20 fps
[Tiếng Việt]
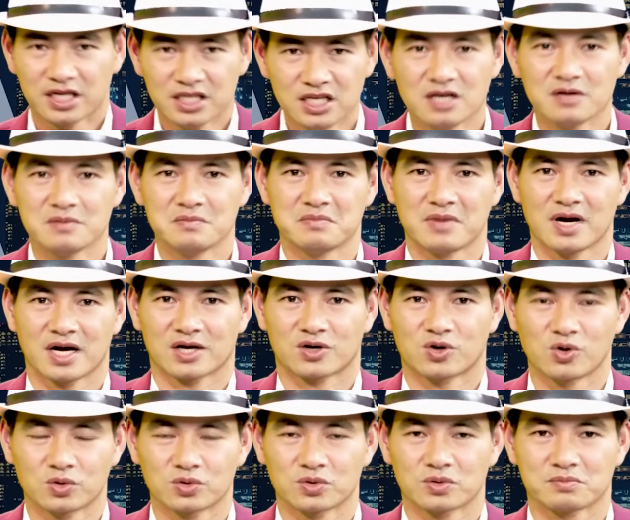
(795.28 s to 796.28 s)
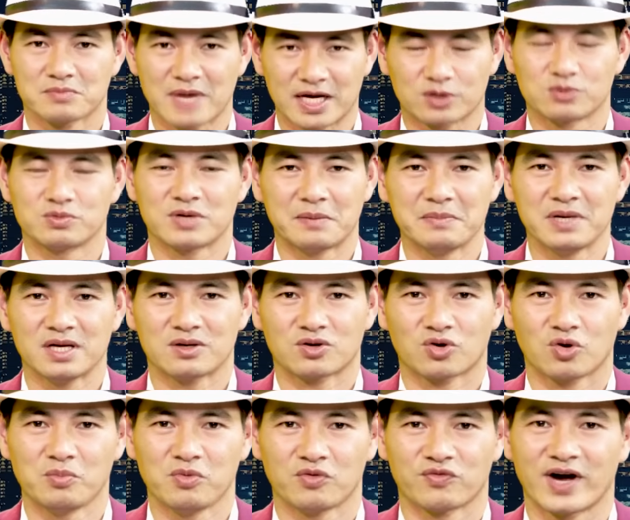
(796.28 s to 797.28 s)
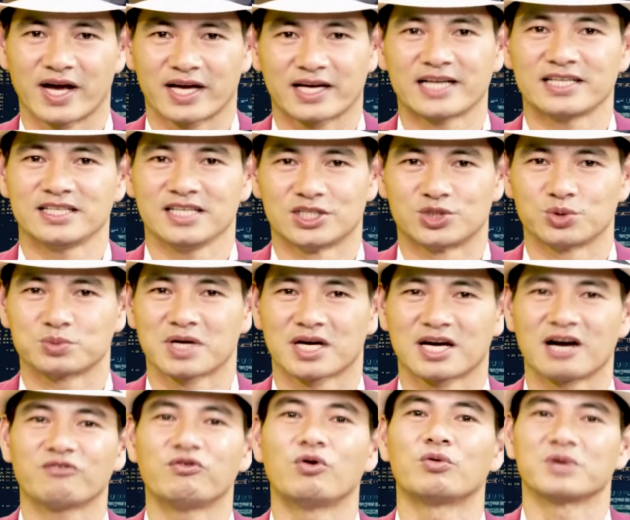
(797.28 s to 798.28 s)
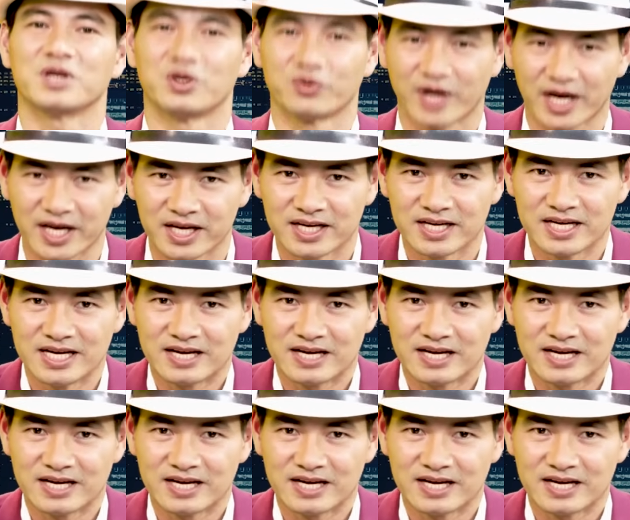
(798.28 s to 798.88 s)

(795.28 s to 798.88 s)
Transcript: thế nhưng mà bạn cũng đã biết có một vài cách để chúng ta khắc phục điều này